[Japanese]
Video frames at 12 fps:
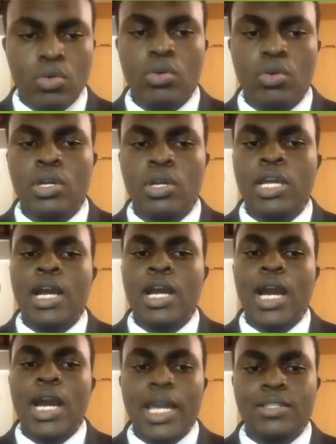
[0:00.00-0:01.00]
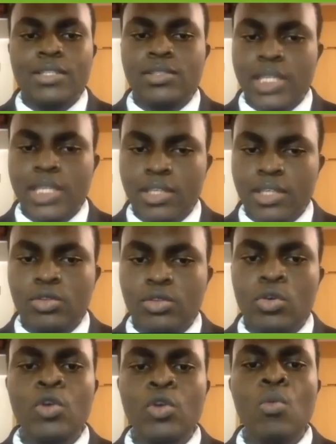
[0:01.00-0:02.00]
開発に取り組も
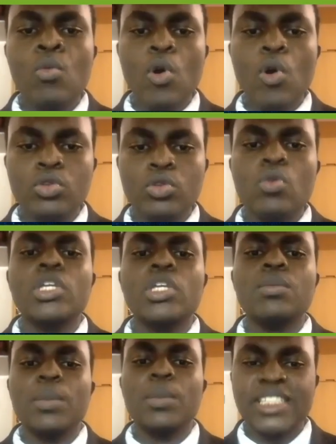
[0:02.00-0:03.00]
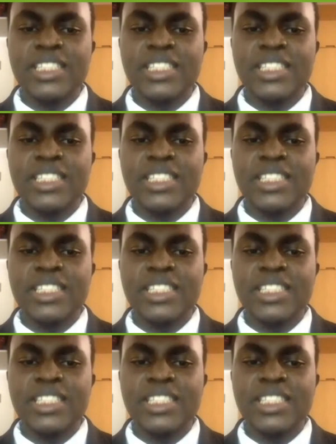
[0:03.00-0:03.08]
うと決めました。